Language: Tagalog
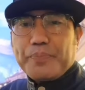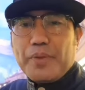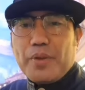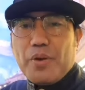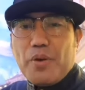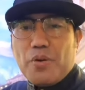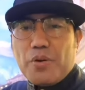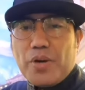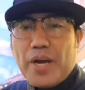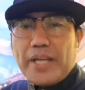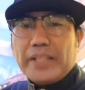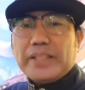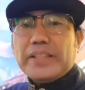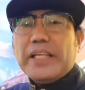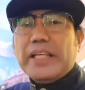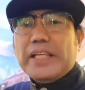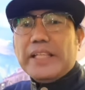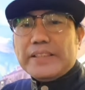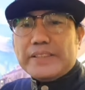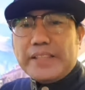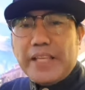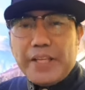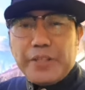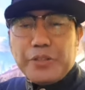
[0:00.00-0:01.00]
Alright?
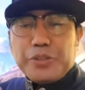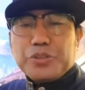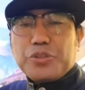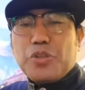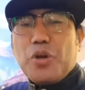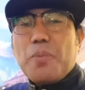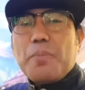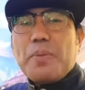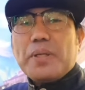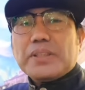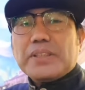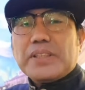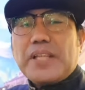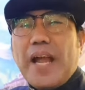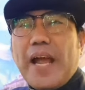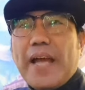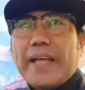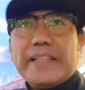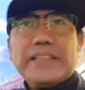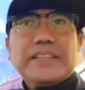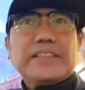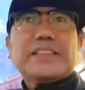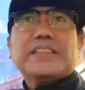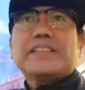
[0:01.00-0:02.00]
Thank you so much
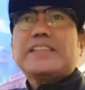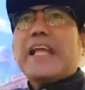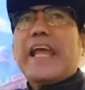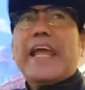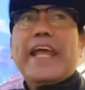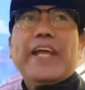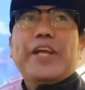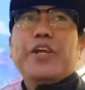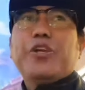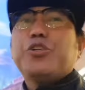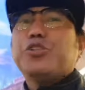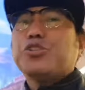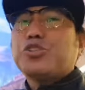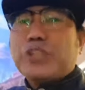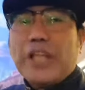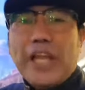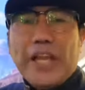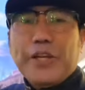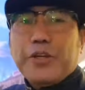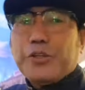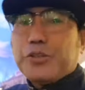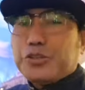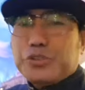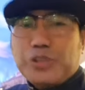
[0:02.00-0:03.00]
guys. Thank you,
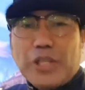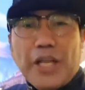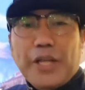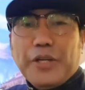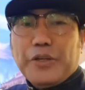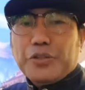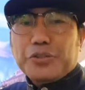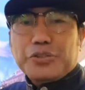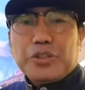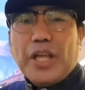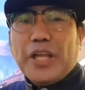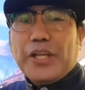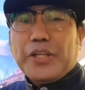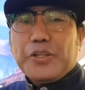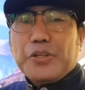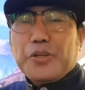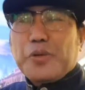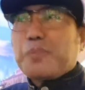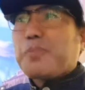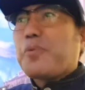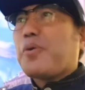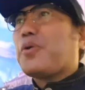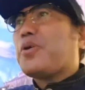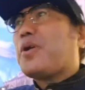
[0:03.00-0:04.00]
thank you, thank you, thank you
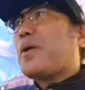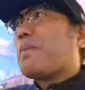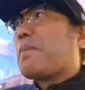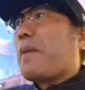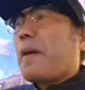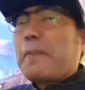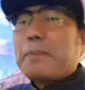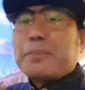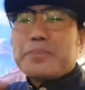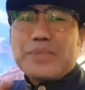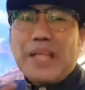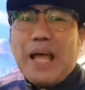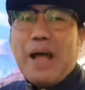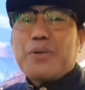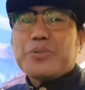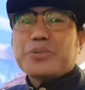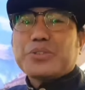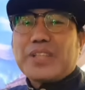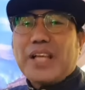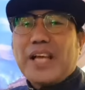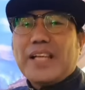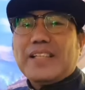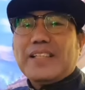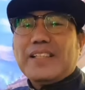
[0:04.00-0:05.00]
for the
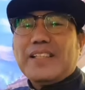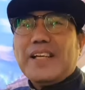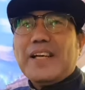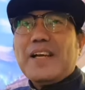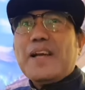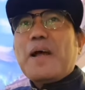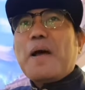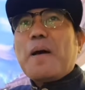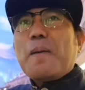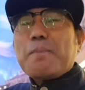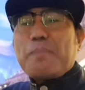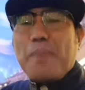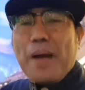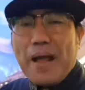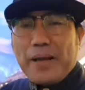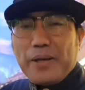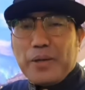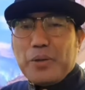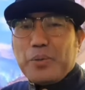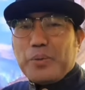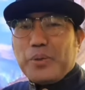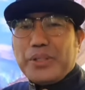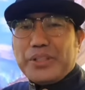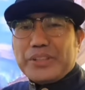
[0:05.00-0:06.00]
5,000
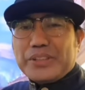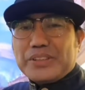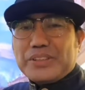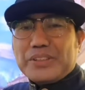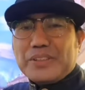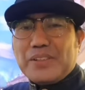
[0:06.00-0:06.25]
followers.